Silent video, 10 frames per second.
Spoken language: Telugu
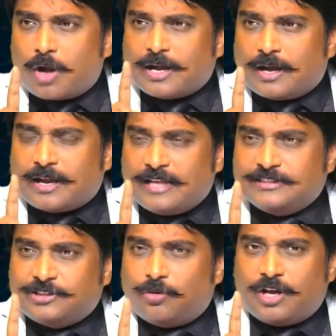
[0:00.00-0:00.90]
ఒక
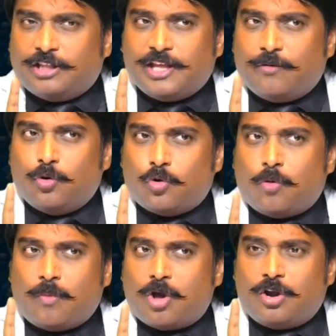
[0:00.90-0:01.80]
క్రైస్తవుడుగా దేవుని
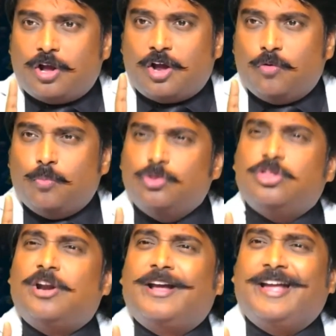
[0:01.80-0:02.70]
కుమారుడుగా నువ్వు
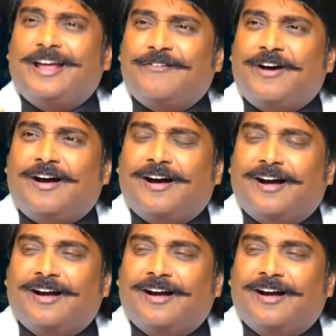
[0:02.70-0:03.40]
వేయగలవా